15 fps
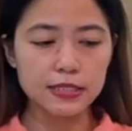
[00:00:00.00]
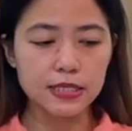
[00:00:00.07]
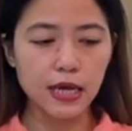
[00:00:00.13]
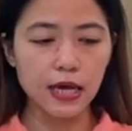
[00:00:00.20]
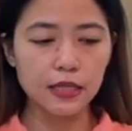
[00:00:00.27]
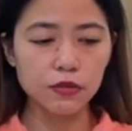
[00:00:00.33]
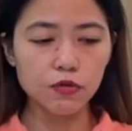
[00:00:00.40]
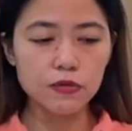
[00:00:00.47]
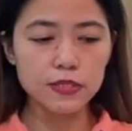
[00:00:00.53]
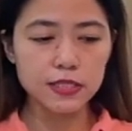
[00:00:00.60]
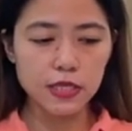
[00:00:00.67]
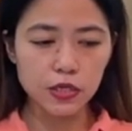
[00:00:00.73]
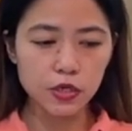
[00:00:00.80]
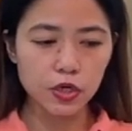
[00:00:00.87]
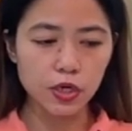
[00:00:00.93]
sa katong
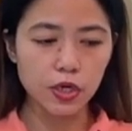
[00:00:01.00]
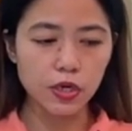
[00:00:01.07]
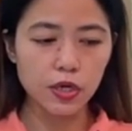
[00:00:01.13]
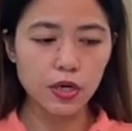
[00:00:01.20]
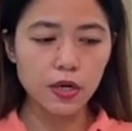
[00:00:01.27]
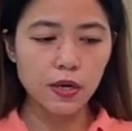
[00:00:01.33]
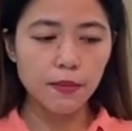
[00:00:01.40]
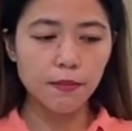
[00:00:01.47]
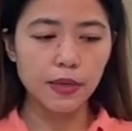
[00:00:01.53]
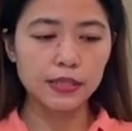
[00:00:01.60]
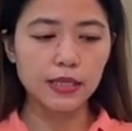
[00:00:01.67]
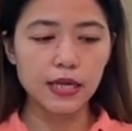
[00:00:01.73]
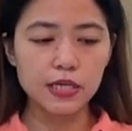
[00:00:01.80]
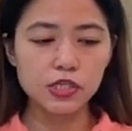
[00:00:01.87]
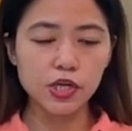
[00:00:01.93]
sinner,
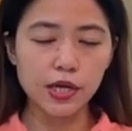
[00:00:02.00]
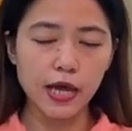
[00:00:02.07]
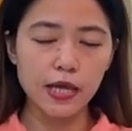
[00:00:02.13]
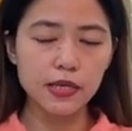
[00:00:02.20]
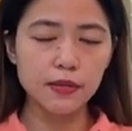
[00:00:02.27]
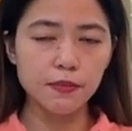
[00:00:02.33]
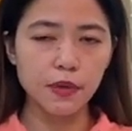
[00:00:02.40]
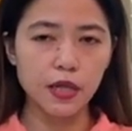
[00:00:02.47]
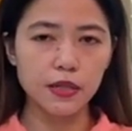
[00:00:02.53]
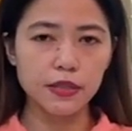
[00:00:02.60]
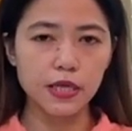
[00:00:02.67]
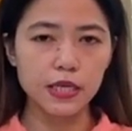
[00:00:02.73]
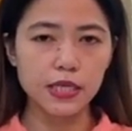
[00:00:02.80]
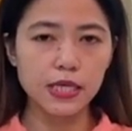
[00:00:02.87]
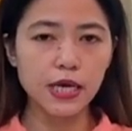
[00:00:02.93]
magdala siya animal,
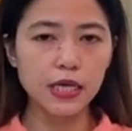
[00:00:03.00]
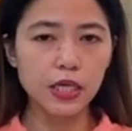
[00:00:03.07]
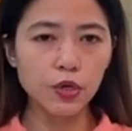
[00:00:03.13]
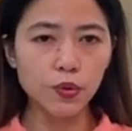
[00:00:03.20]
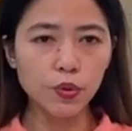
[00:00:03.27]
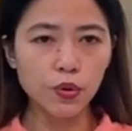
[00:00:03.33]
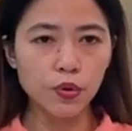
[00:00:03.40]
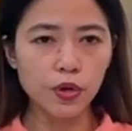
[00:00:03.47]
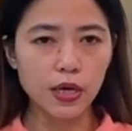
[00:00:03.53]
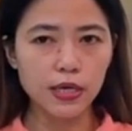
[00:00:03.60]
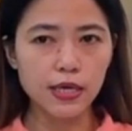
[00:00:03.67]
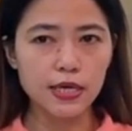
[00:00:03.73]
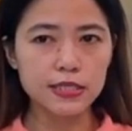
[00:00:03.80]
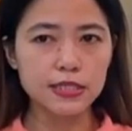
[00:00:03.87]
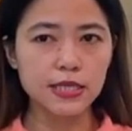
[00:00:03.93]
then iyang ihunghong ang
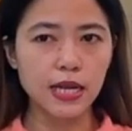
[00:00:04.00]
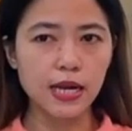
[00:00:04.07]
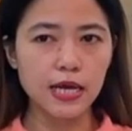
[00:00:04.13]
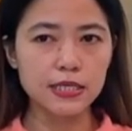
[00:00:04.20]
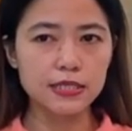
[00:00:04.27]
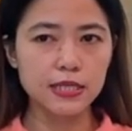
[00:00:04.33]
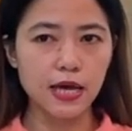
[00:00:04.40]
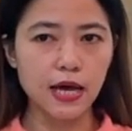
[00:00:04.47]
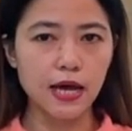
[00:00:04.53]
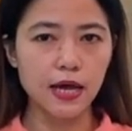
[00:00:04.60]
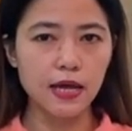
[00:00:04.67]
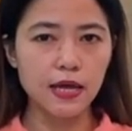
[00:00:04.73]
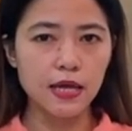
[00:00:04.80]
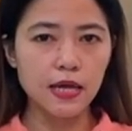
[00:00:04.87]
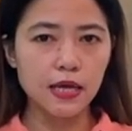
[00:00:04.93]
iyang sala
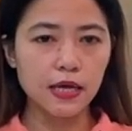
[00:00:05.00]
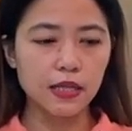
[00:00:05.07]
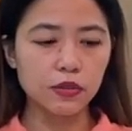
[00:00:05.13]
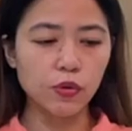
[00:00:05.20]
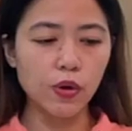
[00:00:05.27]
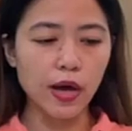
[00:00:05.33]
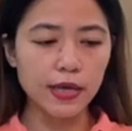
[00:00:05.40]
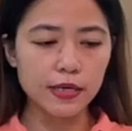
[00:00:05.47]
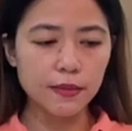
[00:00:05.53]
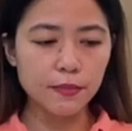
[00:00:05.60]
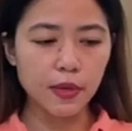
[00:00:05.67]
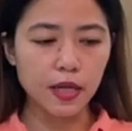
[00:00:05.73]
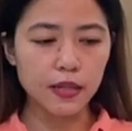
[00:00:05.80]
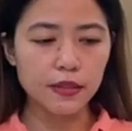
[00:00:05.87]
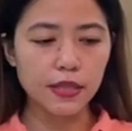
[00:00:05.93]
sa katong
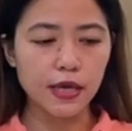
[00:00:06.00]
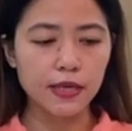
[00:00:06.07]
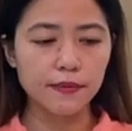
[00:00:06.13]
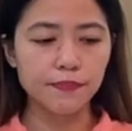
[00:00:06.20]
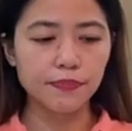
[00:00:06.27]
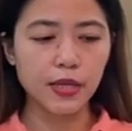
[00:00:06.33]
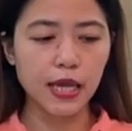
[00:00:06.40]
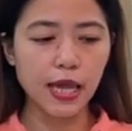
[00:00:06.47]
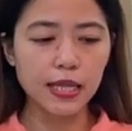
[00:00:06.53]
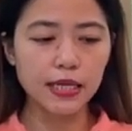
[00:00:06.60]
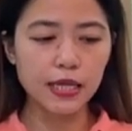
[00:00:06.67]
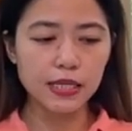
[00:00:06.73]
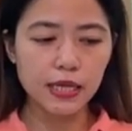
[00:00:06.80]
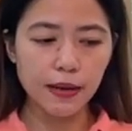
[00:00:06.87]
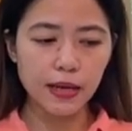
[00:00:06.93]
animal, then ayha
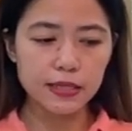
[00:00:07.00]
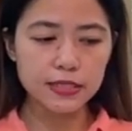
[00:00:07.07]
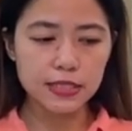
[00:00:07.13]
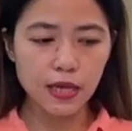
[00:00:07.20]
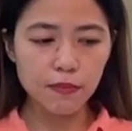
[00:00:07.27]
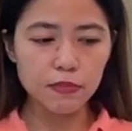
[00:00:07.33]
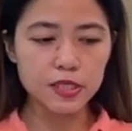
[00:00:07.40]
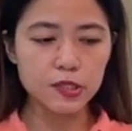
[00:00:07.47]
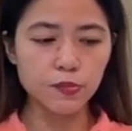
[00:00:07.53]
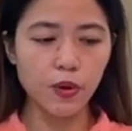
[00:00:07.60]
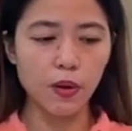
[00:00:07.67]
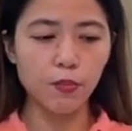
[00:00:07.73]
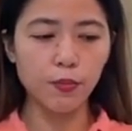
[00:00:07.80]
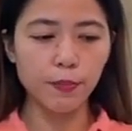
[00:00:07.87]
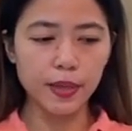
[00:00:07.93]
din niya, siya mismo
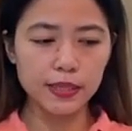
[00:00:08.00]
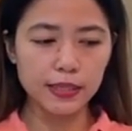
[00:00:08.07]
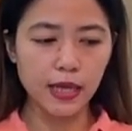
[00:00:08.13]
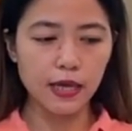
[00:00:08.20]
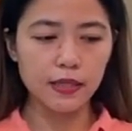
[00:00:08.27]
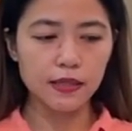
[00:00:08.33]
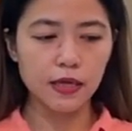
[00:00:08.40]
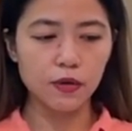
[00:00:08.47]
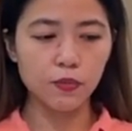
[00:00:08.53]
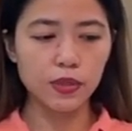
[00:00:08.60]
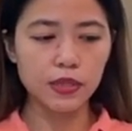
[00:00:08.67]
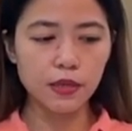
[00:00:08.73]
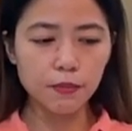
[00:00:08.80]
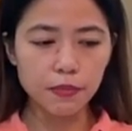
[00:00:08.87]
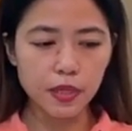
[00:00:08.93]
ang upatay, then
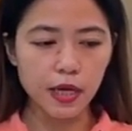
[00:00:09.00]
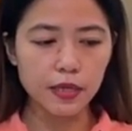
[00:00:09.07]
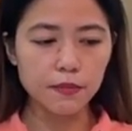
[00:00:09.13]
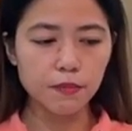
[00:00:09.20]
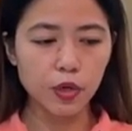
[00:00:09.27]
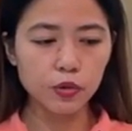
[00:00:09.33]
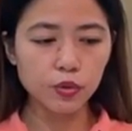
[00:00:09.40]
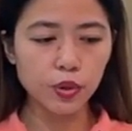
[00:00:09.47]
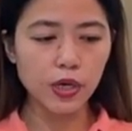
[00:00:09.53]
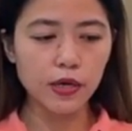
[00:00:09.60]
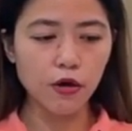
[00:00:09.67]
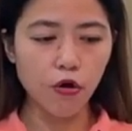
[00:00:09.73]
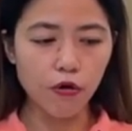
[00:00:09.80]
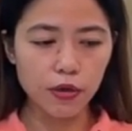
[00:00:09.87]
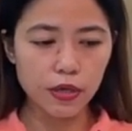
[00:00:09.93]
with the blood, mo to
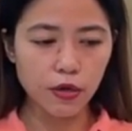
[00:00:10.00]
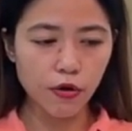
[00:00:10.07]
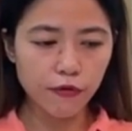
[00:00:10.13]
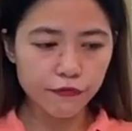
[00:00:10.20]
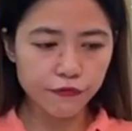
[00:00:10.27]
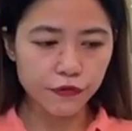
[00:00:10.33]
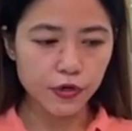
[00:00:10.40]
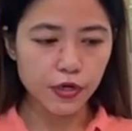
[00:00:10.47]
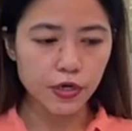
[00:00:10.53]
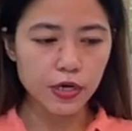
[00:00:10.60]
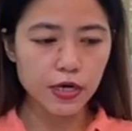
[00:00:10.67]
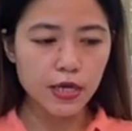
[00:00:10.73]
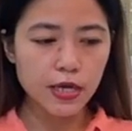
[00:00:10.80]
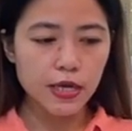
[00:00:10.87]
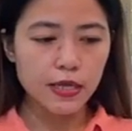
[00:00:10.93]
yung i-offer,
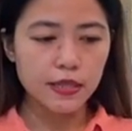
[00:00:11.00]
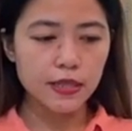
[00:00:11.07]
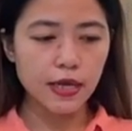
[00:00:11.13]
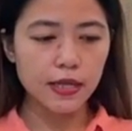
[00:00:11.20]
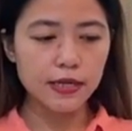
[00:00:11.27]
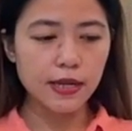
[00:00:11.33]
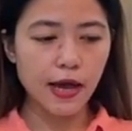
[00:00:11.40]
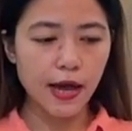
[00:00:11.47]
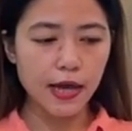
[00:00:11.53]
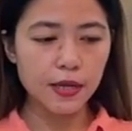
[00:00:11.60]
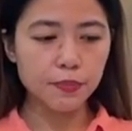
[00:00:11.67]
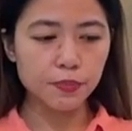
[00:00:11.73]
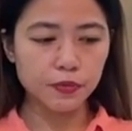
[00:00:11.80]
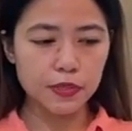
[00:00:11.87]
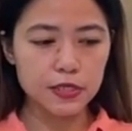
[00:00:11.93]
then the
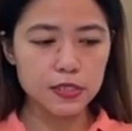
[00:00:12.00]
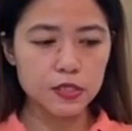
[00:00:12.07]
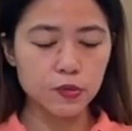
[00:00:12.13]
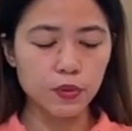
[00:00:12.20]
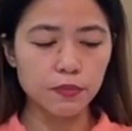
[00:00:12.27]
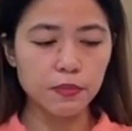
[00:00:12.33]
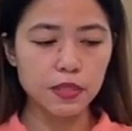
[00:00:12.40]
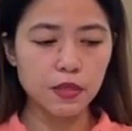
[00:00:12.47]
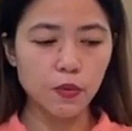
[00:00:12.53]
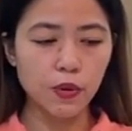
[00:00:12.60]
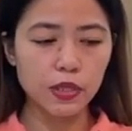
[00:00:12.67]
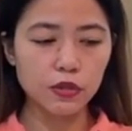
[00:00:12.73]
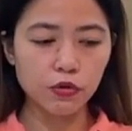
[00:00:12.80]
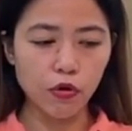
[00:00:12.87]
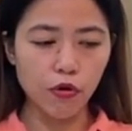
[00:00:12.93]
high priest will be the
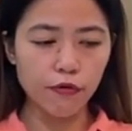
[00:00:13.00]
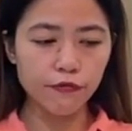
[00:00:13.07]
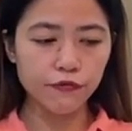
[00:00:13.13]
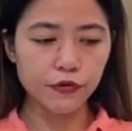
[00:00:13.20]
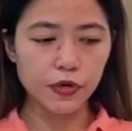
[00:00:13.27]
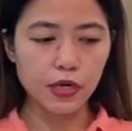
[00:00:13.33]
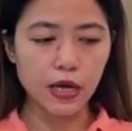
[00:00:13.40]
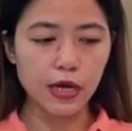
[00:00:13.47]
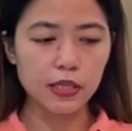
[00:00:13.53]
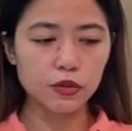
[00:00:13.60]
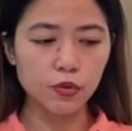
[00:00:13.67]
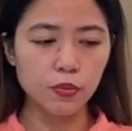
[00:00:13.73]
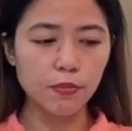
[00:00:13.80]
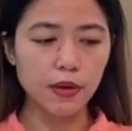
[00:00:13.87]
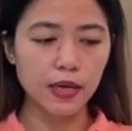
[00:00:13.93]
one to offer nga
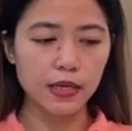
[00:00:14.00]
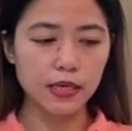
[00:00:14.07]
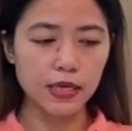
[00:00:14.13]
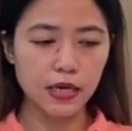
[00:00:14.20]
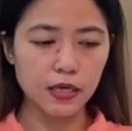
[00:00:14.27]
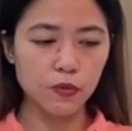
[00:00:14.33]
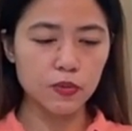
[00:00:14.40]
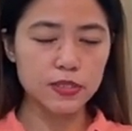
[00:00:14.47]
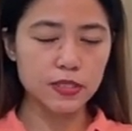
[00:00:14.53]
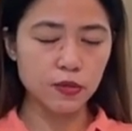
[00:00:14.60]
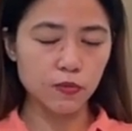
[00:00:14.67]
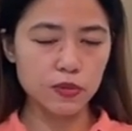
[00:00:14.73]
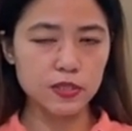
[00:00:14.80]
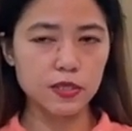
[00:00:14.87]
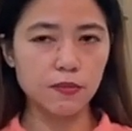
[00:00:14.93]
katong mag iyang
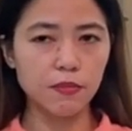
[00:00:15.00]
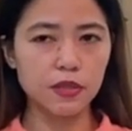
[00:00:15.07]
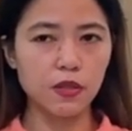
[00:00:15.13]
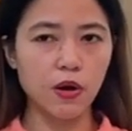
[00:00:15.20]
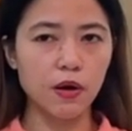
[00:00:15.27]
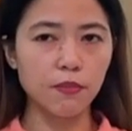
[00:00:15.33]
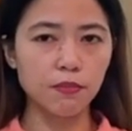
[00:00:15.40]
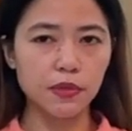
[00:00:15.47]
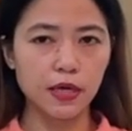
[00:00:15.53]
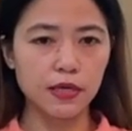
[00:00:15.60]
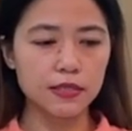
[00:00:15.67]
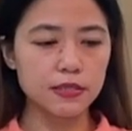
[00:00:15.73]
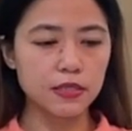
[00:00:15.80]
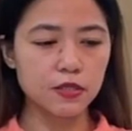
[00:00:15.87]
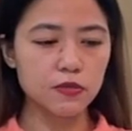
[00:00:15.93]
iwisik-wisik bitaw ang
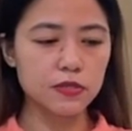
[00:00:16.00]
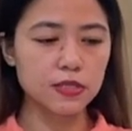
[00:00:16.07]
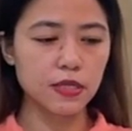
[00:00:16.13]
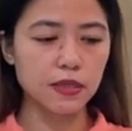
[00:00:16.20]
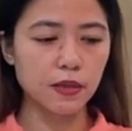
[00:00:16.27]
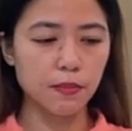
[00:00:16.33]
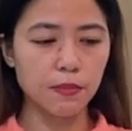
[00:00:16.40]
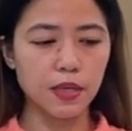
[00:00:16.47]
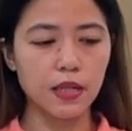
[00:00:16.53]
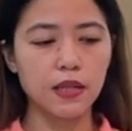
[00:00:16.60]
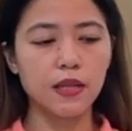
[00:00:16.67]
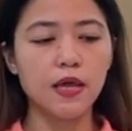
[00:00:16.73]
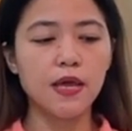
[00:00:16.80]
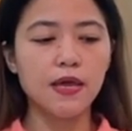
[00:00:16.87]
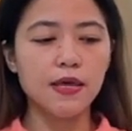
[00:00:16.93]
blood dito sa
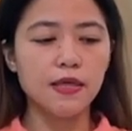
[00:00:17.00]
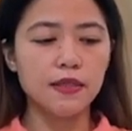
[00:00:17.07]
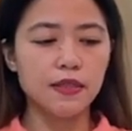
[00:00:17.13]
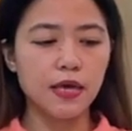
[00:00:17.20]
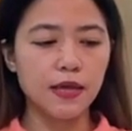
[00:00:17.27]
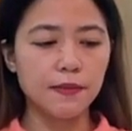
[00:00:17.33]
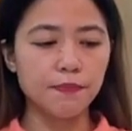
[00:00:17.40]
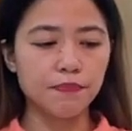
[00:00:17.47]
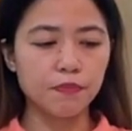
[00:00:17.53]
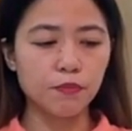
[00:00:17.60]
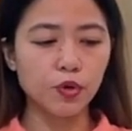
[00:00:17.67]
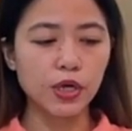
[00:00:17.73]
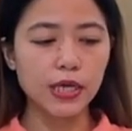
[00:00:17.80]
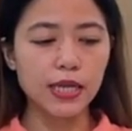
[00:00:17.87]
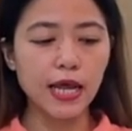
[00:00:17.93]
tabil. Then,
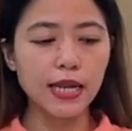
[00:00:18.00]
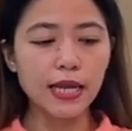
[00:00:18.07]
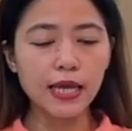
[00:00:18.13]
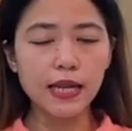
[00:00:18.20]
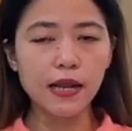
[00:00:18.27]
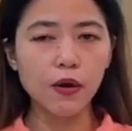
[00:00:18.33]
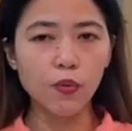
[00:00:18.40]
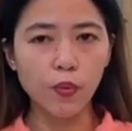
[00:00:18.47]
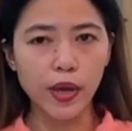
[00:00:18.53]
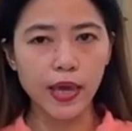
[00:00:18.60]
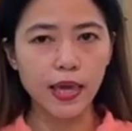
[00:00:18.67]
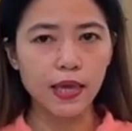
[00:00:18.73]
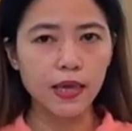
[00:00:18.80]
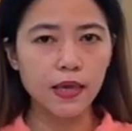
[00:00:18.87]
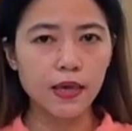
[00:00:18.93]
murag inana ilang
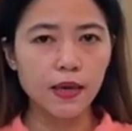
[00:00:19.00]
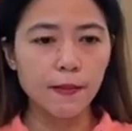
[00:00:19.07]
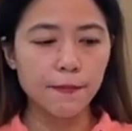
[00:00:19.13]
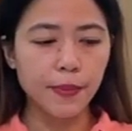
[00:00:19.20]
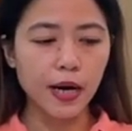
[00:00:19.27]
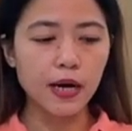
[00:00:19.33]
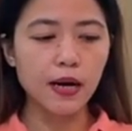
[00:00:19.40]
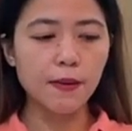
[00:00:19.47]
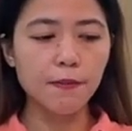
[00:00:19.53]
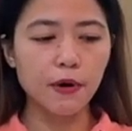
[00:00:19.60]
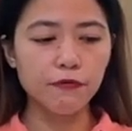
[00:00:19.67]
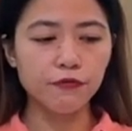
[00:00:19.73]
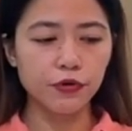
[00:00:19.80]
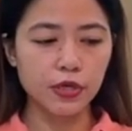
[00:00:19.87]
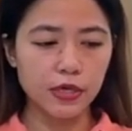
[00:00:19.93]
way para
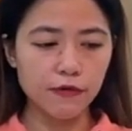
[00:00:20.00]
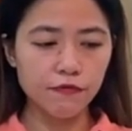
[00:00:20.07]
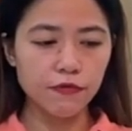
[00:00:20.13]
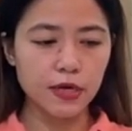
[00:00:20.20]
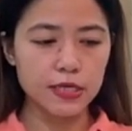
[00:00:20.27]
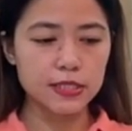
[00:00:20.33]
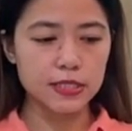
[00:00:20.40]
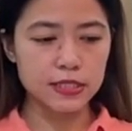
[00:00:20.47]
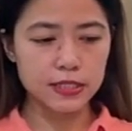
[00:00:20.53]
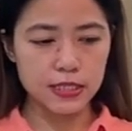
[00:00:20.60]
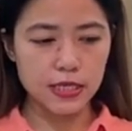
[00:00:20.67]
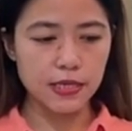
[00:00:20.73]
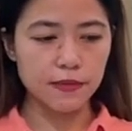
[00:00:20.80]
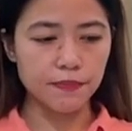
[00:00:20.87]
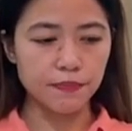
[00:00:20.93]
ma-forgive ka sa
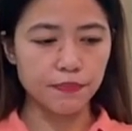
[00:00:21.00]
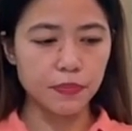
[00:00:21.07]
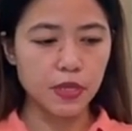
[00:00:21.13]
sin.